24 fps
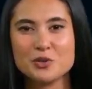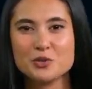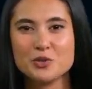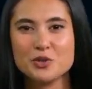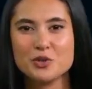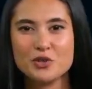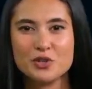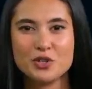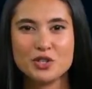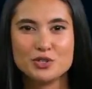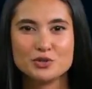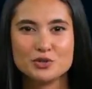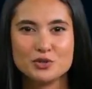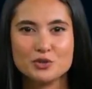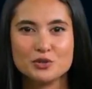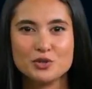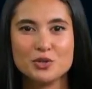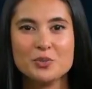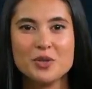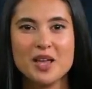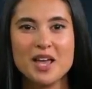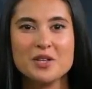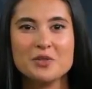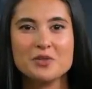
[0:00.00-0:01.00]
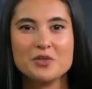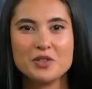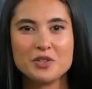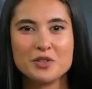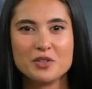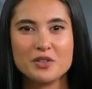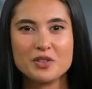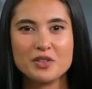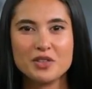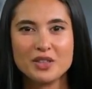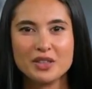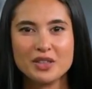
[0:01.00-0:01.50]
un orologio
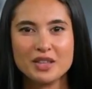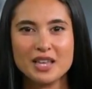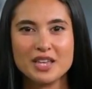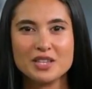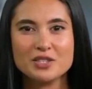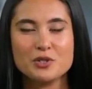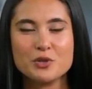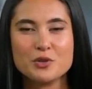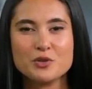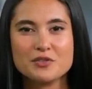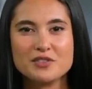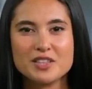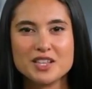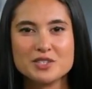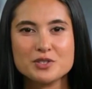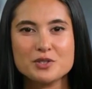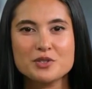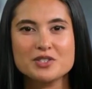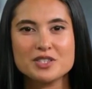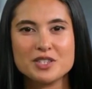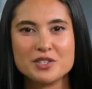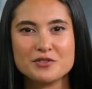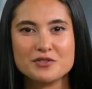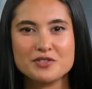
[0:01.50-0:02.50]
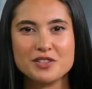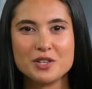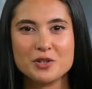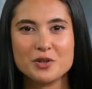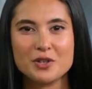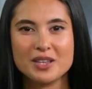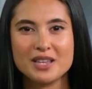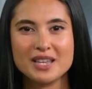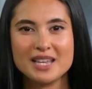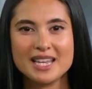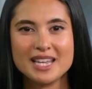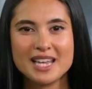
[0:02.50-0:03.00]
subacqueo, e di un vetro zaffiro
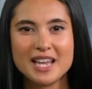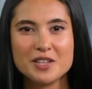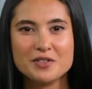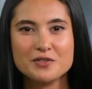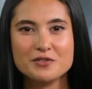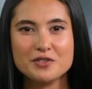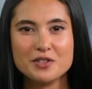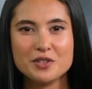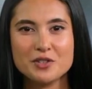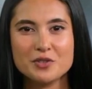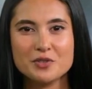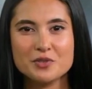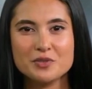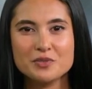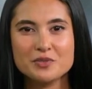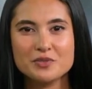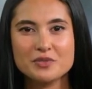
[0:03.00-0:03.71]
antigraffio.